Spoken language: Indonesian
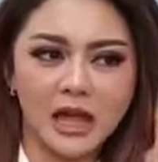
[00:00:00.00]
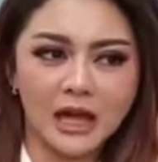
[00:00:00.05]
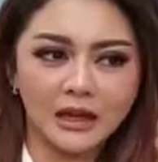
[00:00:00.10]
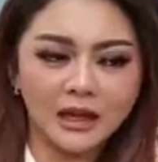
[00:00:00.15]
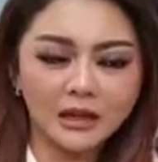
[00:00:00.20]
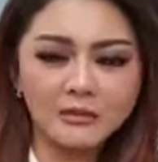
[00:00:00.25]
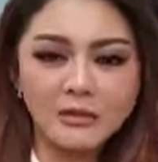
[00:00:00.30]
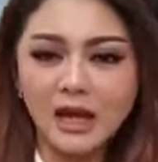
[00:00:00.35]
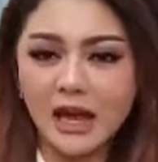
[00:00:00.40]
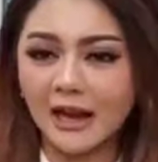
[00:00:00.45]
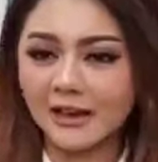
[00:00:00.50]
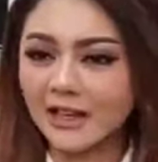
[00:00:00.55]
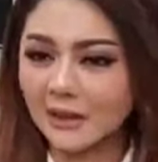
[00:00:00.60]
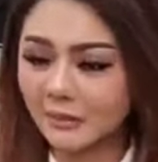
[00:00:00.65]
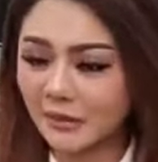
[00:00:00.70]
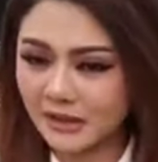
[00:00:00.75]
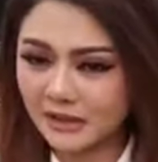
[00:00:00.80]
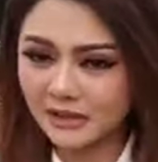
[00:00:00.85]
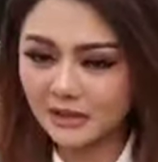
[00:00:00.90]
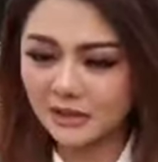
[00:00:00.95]
Akan
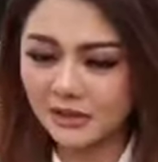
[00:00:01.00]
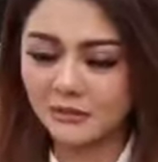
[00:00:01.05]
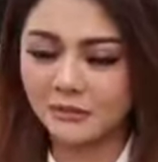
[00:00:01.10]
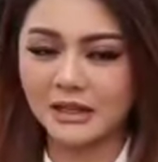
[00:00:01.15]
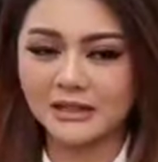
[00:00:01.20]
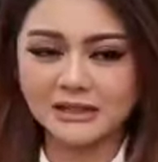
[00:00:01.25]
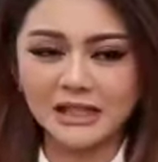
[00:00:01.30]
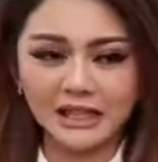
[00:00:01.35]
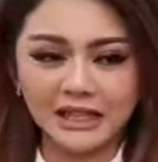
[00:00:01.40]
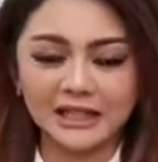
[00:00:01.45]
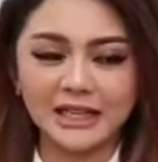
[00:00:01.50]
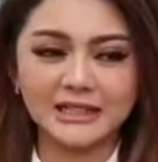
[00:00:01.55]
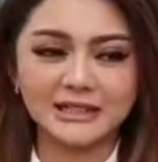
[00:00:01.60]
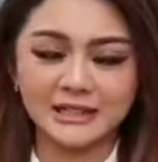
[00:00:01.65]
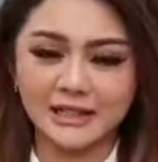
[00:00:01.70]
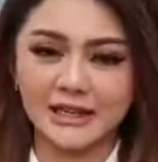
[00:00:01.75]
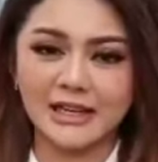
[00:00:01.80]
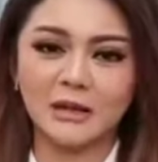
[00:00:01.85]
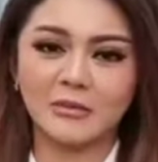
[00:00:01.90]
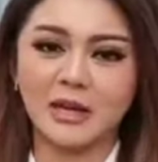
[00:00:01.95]
menghadapi masalah dan
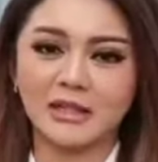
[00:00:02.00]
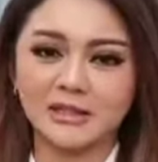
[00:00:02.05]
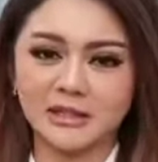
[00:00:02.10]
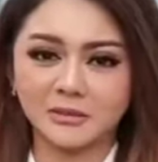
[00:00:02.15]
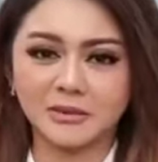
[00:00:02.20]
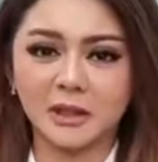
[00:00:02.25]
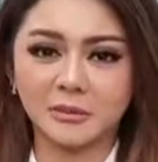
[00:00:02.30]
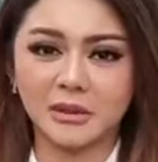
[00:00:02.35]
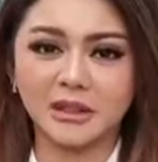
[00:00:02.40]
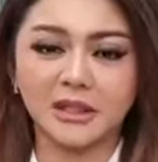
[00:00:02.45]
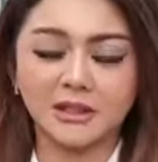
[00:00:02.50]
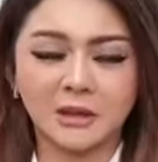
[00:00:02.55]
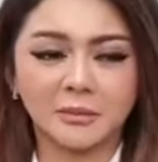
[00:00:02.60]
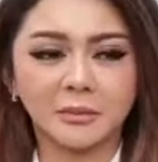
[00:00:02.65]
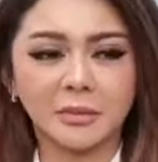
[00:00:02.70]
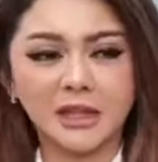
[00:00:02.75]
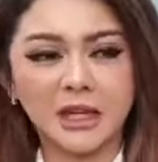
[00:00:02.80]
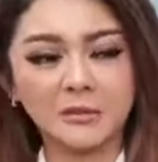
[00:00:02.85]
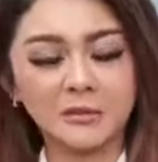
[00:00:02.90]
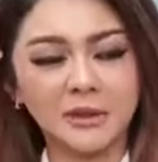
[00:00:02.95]
segala macam, tapi tetap
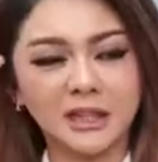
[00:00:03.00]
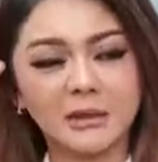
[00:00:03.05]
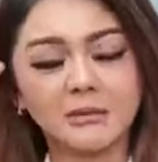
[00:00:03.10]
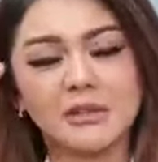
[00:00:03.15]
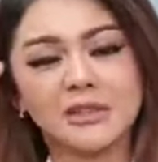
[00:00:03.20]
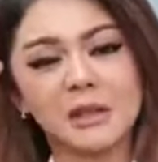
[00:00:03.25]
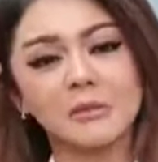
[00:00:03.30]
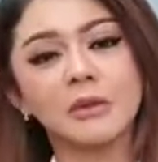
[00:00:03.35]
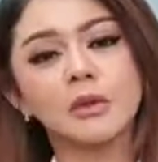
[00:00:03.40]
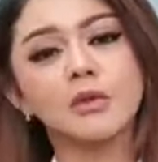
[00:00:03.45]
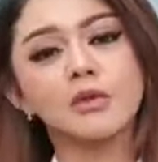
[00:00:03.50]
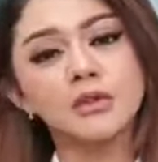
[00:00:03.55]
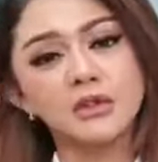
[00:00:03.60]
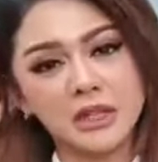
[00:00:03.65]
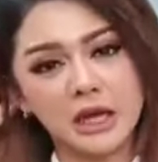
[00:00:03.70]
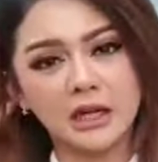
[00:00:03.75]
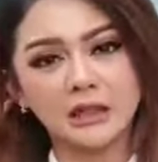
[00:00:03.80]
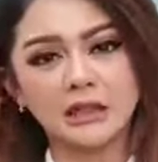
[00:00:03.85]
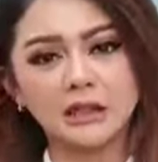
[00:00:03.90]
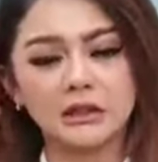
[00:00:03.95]
penampilan bisa
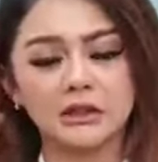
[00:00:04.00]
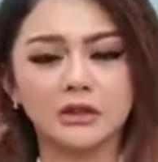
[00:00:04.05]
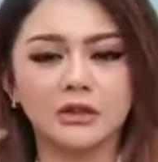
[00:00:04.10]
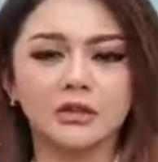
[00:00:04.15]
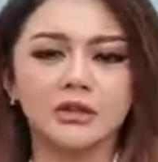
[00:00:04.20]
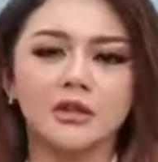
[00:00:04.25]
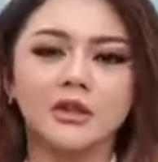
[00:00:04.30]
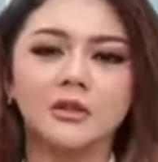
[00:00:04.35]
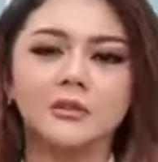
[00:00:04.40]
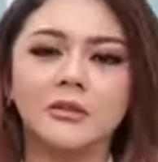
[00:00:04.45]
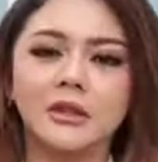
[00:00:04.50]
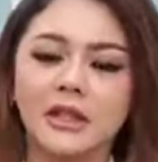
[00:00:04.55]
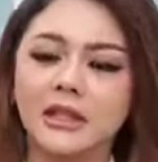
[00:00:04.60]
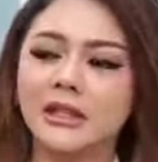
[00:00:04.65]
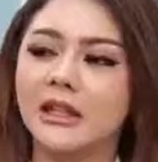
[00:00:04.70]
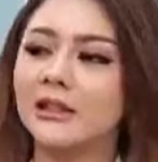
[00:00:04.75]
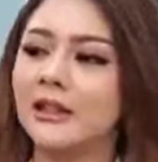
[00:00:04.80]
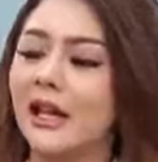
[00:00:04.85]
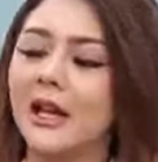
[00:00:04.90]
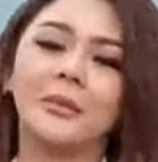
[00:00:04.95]
menunjang. Mungkin
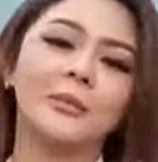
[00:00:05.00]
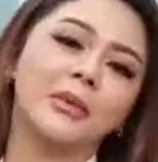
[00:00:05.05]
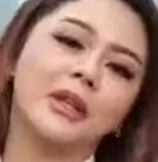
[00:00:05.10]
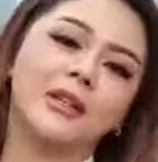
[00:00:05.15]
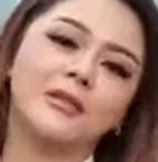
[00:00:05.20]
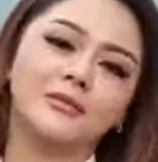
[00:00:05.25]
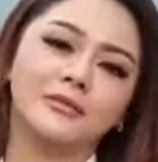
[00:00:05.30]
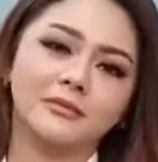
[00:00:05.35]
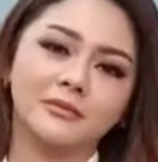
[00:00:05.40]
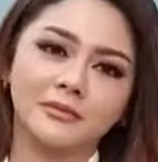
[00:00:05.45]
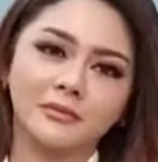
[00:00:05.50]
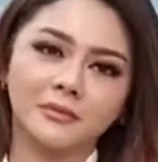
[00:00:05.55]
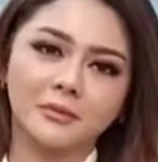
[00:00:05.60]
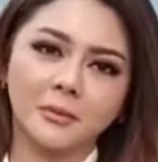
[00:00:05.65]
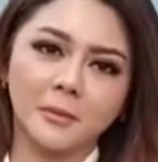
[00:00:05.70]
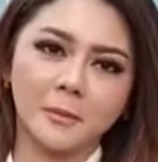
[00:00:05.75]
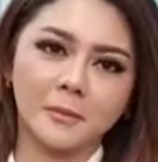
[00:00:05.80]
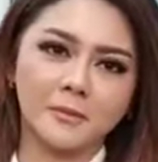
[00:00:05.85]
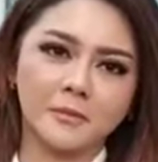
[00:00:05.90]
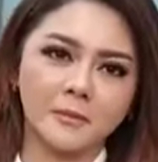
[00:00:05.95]
kita happy. Sekitar berapa
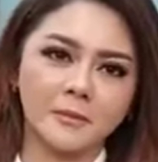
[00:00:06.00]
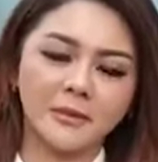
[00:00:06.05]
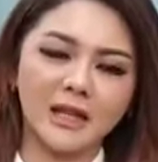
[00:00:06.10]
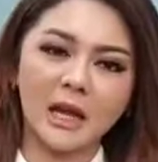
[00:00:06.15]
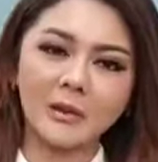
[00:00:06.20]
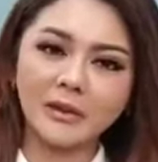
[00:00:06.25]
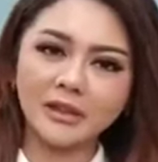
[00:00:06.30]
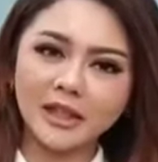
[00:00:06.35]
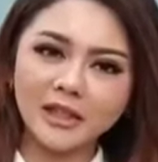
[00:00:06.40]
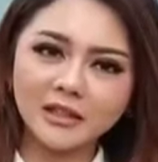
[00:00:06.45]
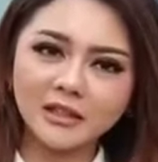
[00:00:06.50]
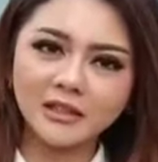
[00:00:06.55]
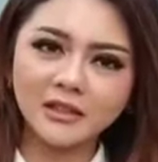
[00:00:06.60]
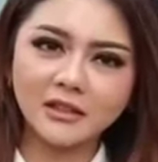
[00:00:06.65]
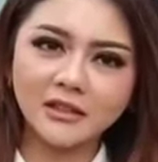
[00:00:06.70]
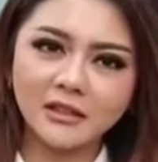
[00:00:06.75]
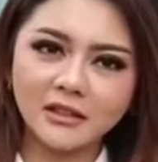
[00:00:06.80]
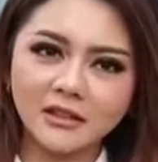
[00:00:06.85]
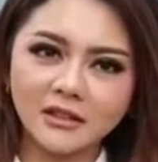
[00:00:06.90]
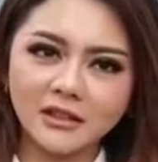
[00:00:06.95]
sih? namanya
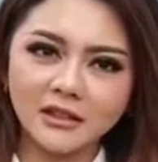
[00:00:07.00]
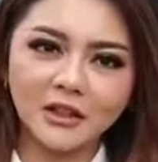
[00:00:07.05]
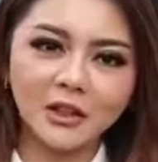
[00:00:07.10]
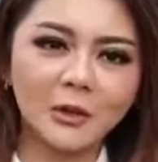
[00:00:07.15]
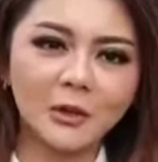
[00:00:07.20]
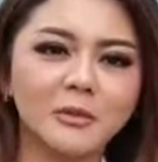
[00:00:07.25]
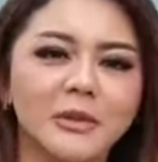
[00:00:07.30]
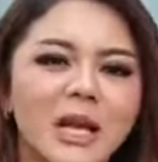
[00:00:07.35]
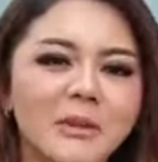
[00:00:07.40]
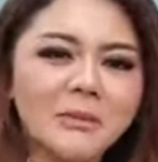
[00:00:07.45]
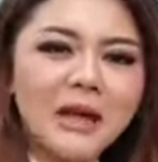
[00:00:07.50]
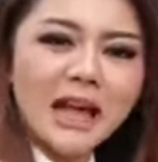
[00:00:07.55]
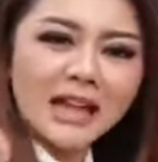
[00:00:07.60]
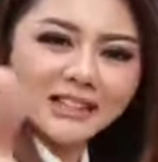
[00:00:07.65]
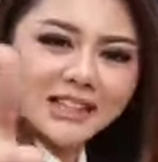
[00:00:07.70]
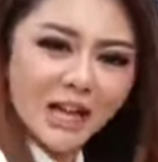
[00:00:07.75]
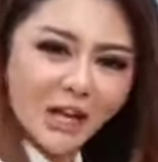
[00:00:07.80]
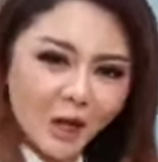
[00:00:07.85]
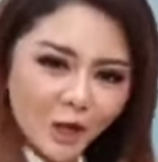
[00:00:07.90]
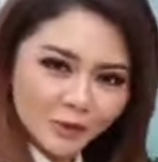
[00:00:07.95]
Sekitar baju. Oh, berapa
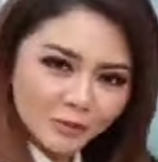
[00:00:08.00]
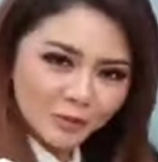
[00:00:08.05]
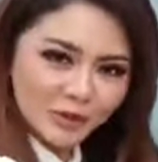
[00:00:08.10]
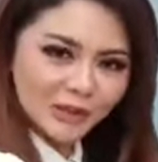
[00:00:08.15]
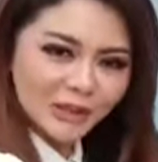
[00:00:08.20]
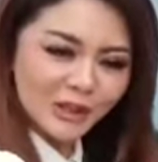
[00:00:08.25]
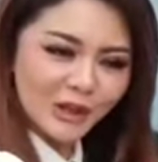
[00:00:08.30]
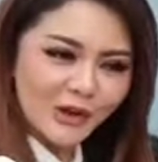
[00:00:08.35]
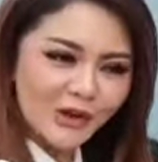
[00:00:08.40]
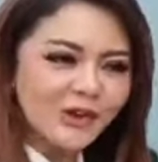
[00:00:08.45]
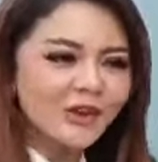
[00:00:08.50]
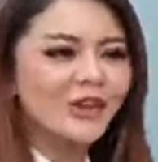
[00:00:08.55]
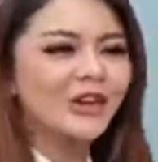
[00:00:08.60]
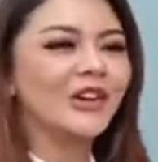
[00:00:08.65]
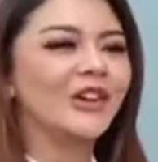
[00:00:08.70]
harga outfit lo?